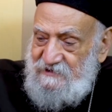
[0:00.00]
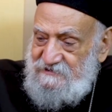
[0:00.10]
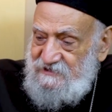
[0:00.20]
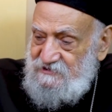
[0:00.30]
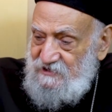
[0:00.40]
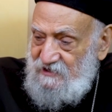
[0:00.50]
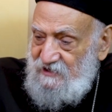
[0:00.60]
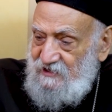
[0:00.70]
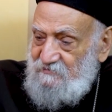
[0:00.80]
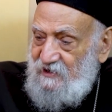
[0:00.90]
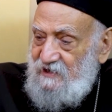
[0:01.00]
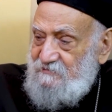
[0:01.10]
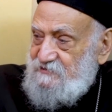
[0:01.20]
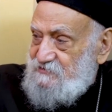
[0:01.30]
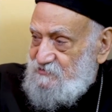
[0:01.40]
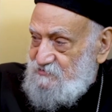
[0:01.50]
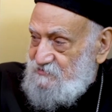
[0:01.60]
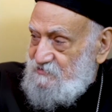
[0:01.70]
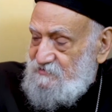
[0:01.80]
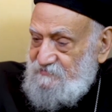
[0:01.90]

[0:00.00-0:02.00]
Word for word: ما يزيدش عن أربع خمس أسطر